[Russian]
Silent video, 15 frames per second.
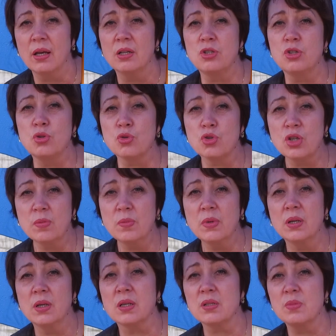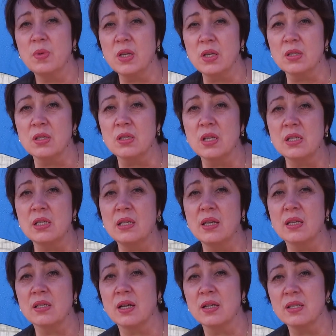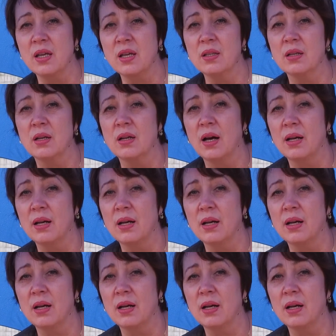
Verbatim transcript: С чужим разберитесь. Если есть хозяин,